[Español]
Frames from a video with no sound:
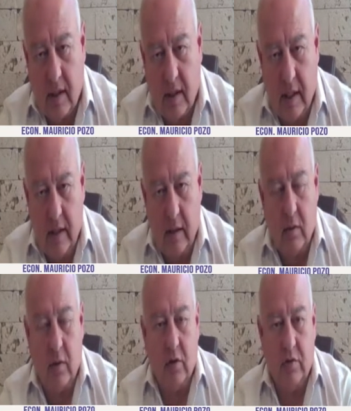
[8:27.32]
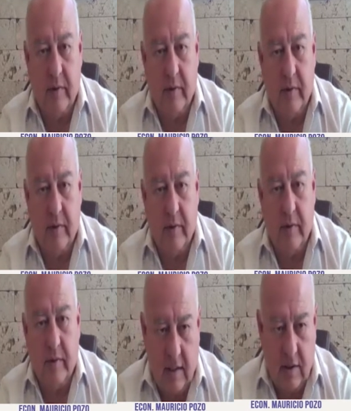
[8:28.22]
crédito en los mercados
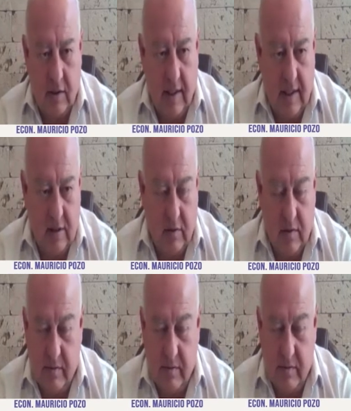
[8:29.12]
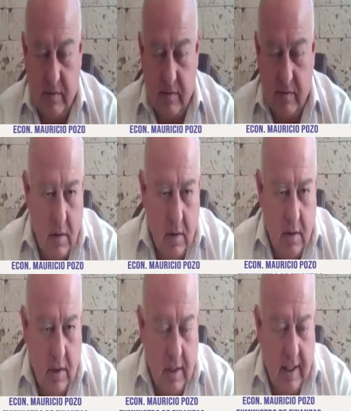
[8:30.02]
internacionales no es malo.
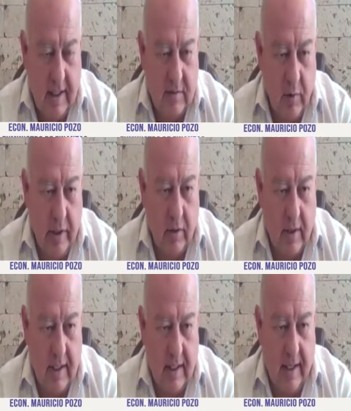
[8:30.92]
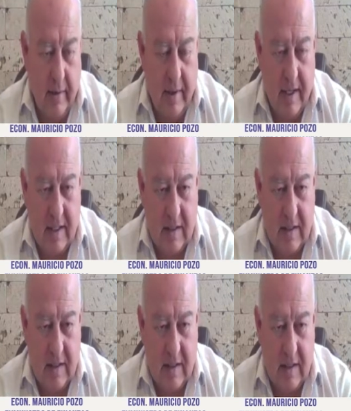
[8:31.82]
Es bueno que le abran las
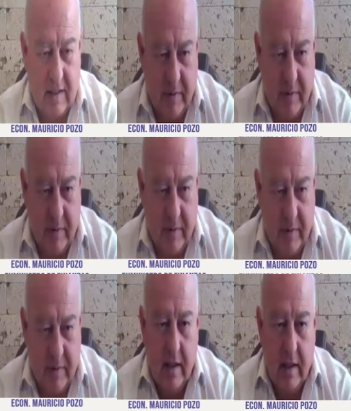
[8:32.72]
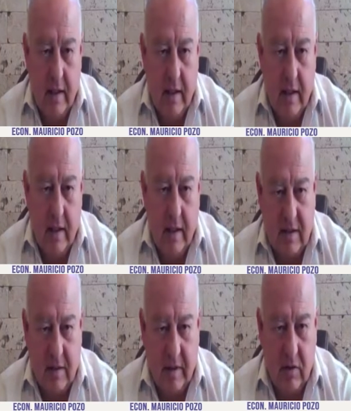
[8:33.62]
puertas para
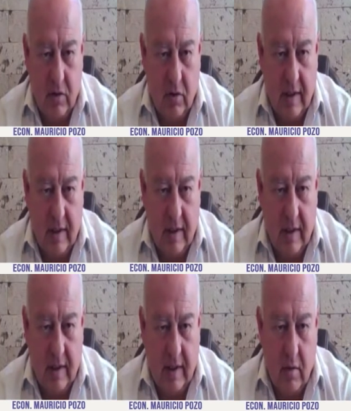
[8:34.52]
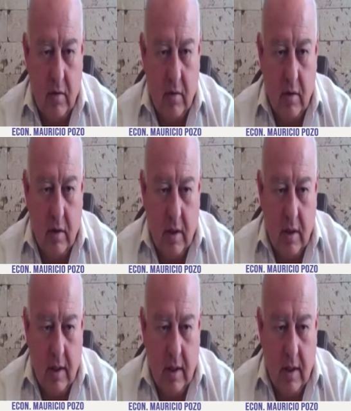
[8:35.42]
financiamiento externo.
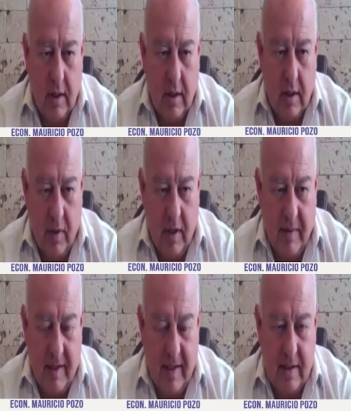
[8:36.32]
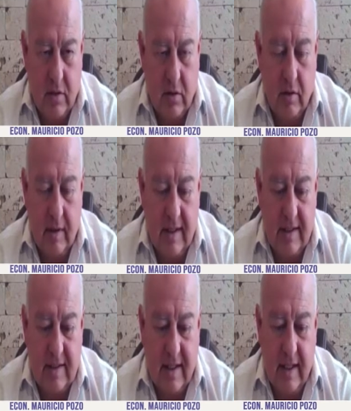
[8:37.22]
El gran problema de esto
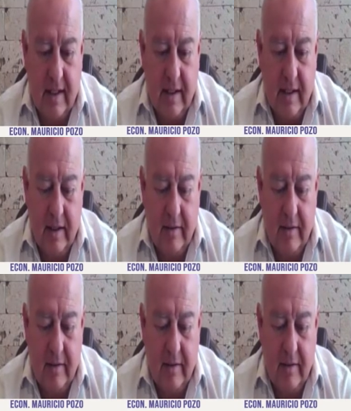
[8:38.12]
es que